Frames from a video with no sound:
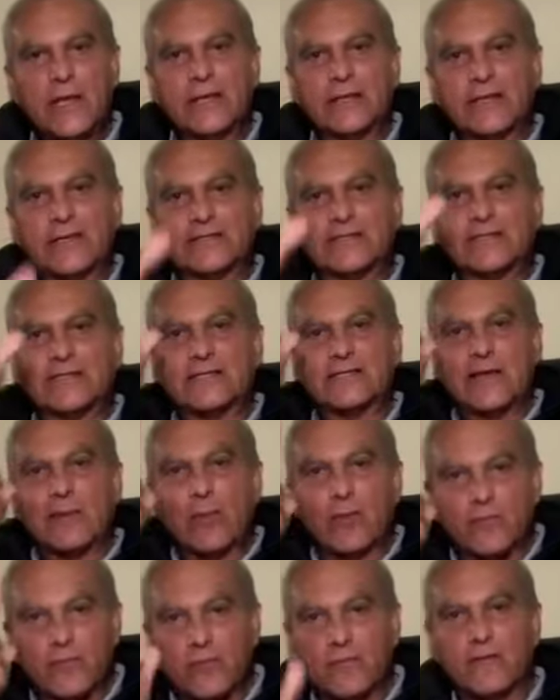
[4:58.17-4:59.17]

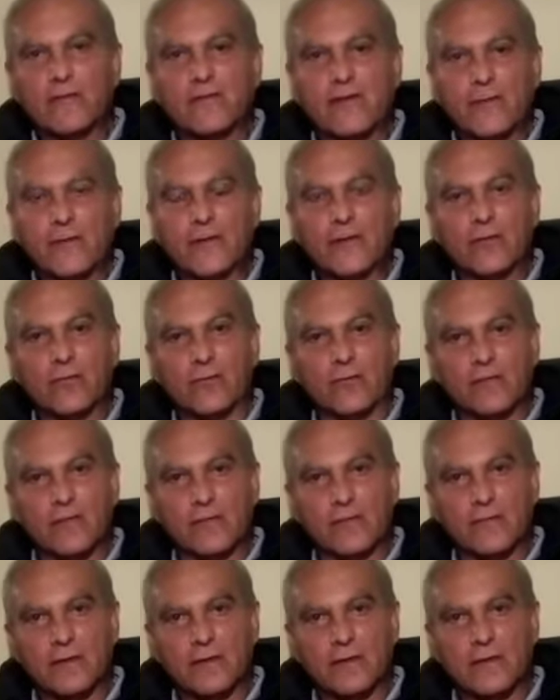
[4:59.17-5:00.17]
Necesitamos un sistema de
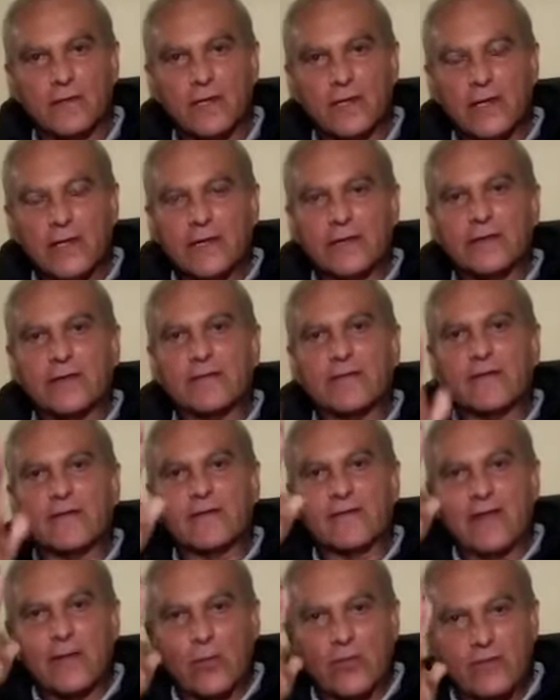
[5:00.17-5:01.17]
justicia,
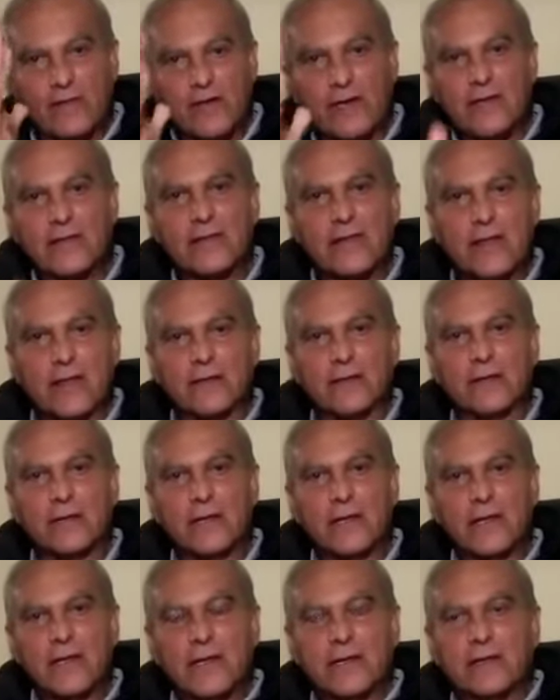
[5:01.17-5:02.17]
necesitamos equidad,
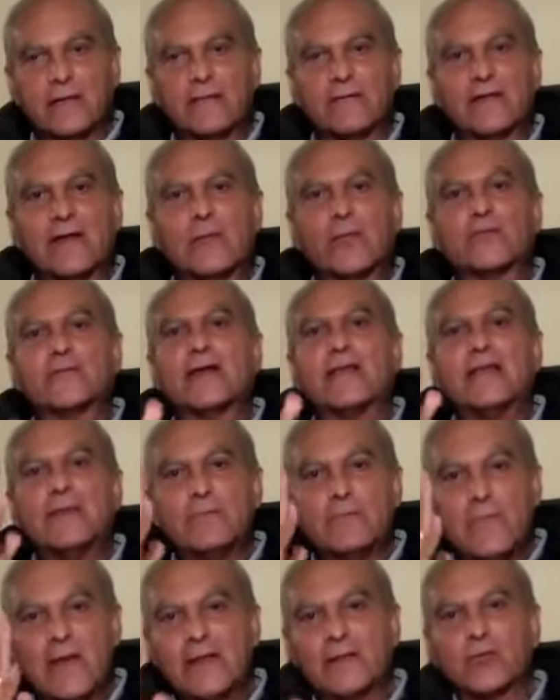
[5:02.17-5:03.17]
necesitamos
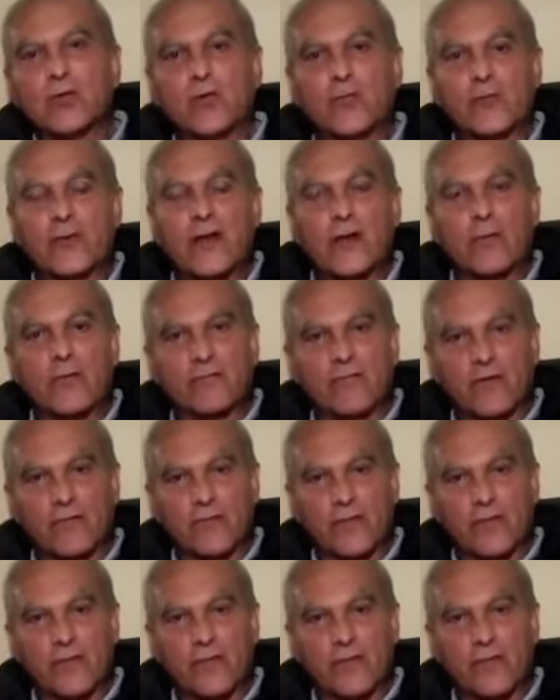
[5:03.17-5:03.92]
alimentos para nuestras